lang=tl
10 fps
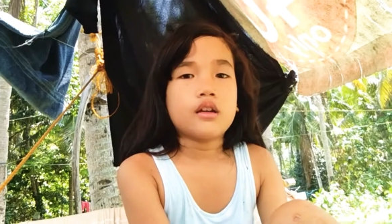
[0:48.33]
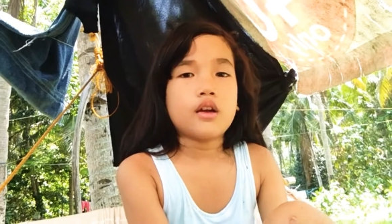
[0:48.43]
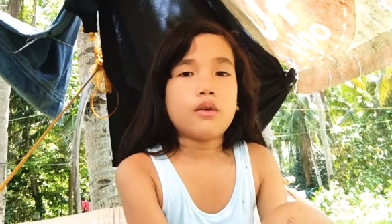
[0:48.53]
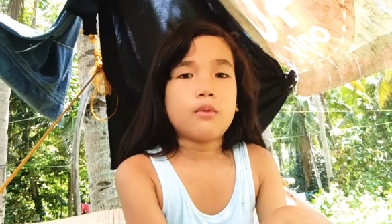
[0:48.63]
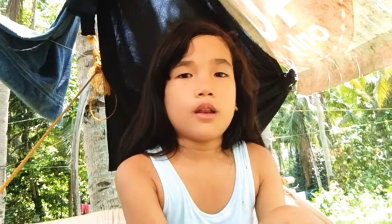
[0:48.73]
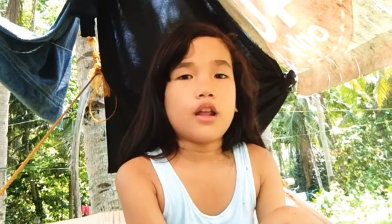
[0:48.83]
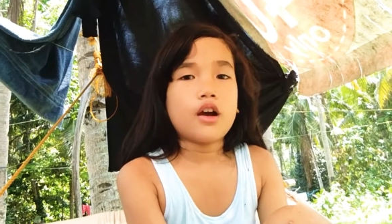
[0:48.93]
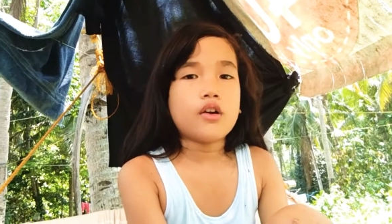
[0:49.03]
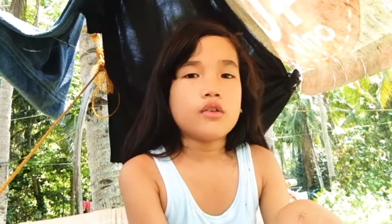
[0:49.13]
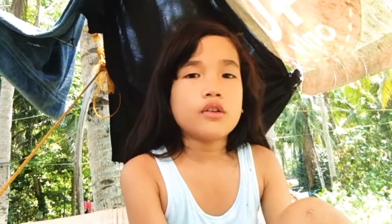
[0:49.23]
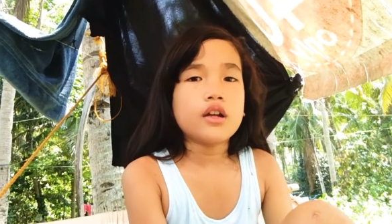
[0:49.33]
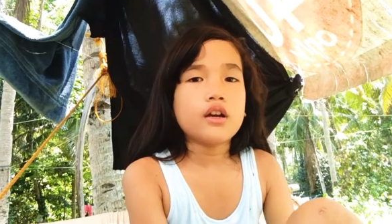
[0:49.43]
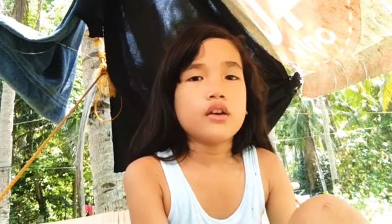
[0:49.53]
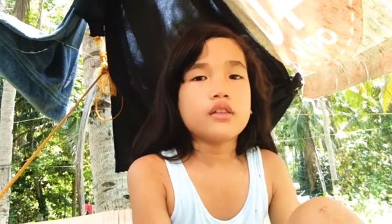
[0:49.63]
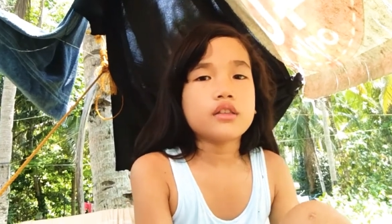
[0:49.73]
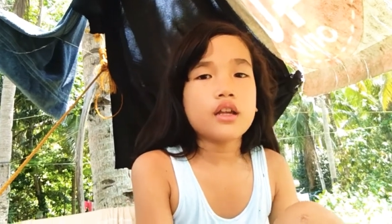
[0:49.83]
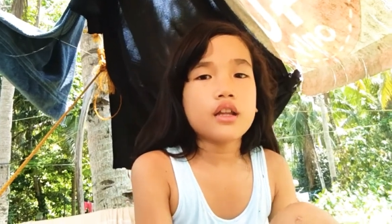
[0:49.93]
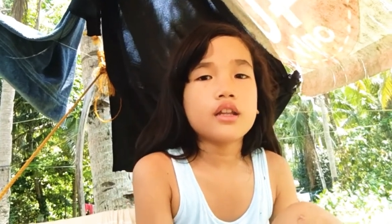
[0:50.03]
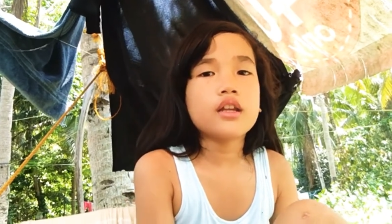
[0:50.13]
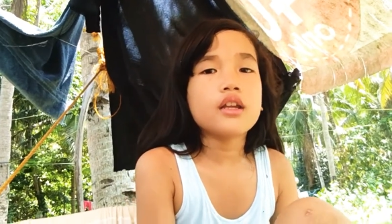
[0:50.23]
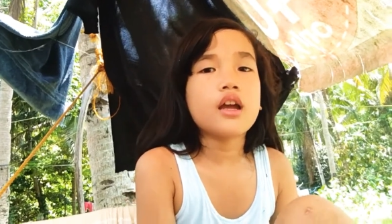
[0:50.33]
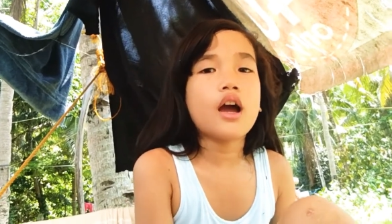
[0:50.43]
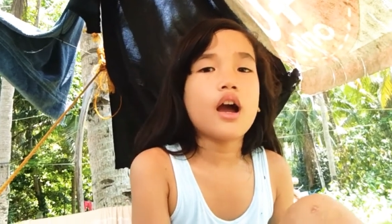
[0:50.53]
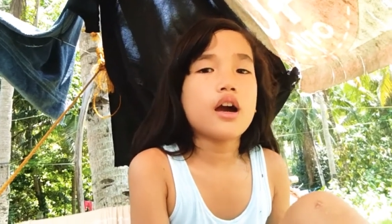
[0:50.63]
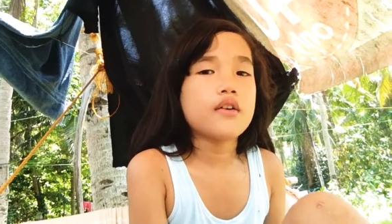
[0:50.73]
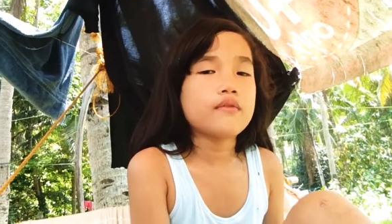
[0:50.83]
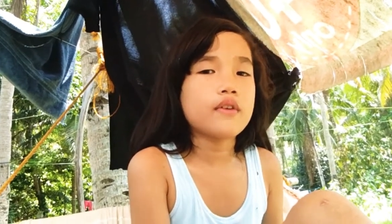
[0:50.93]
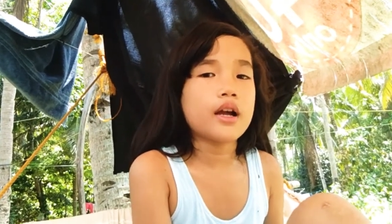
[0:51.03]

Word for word: nga walaon na unta niya ang